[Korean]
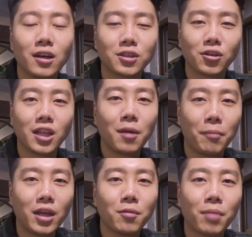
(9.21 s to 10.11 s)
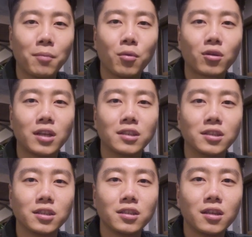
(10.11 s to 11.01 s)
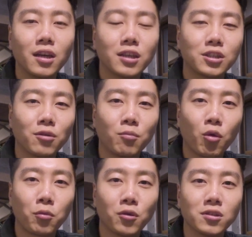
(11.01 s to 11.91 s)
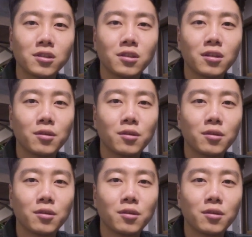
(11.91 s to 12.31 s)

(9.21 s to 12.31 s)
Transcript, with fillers: 그런데 매년 반복되듯이 그런 목표는